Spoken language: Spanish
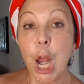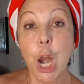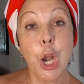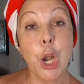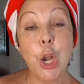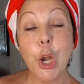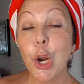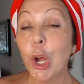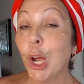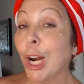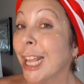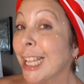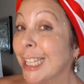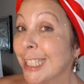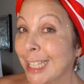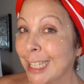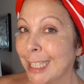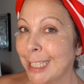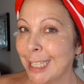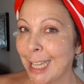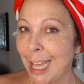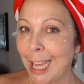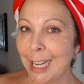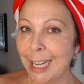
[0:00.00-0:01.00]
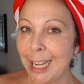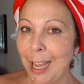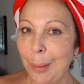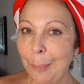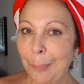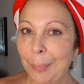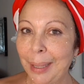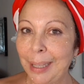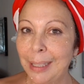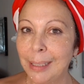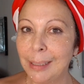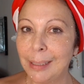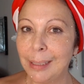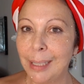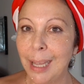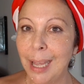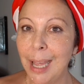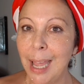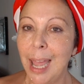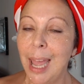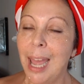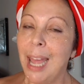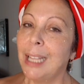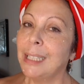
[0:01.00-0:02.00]
no
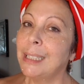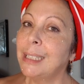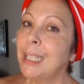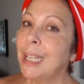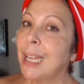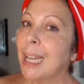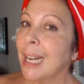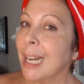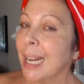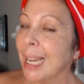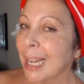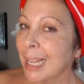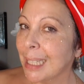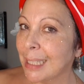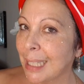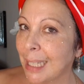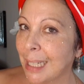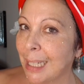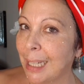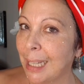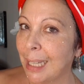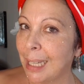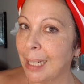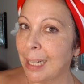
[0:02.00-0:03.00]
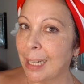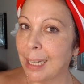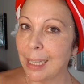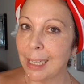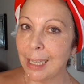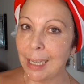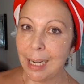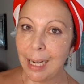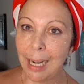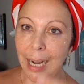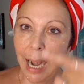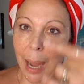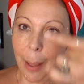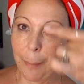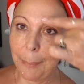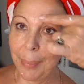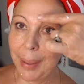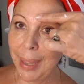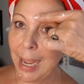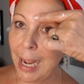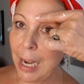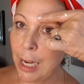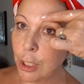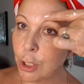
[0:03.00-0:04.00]
necesariamente tiene que tener la
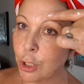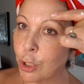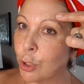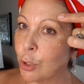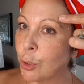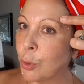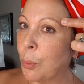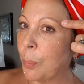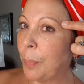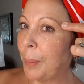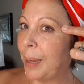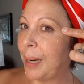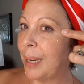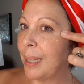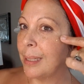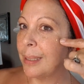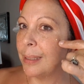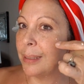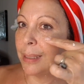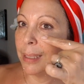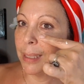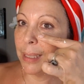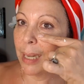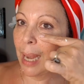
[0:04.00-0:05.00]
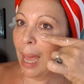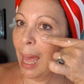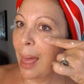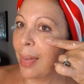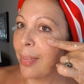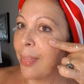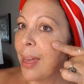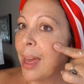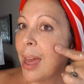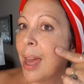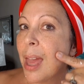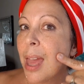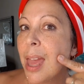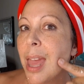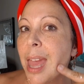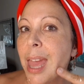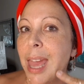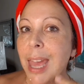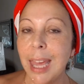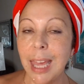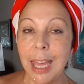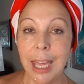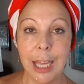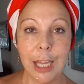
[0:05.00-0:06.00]
piel súper estirada
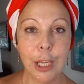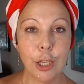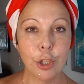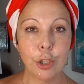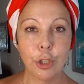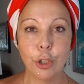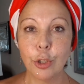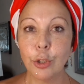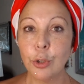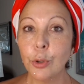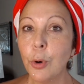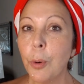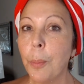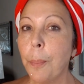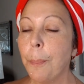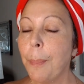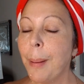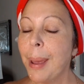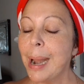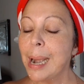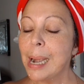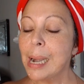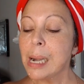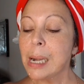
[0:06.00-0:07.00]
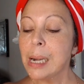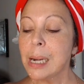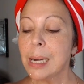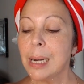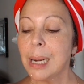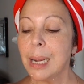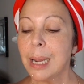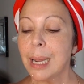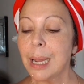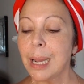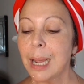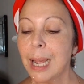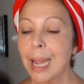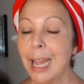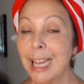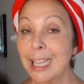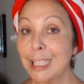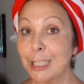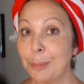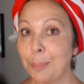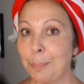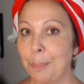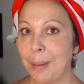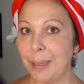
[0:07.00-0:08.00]
y súper
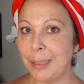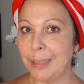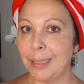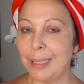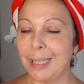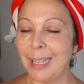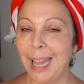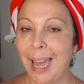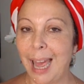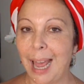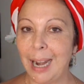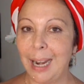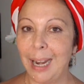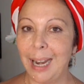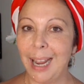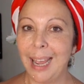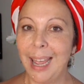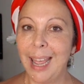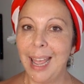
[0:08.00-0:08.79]
especial.